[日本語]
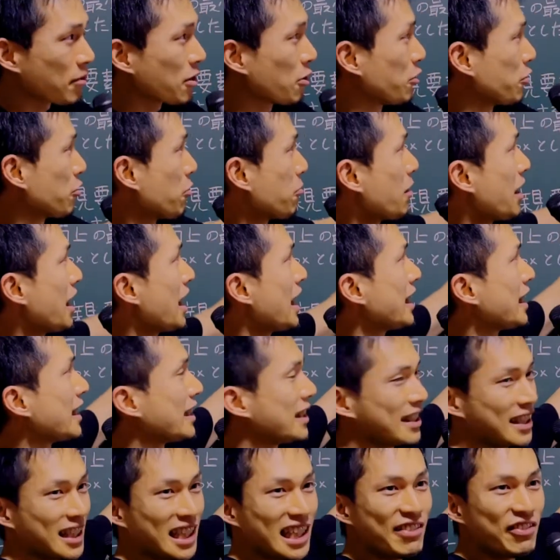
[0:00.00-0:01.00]
この場合
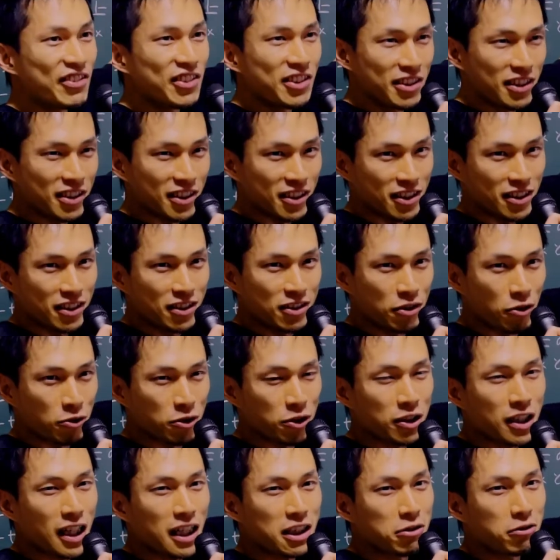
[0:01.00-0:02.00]
div の
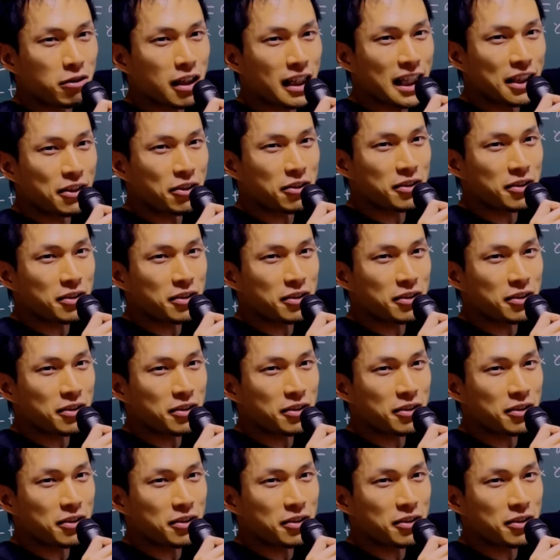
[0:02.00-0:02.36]
区画分け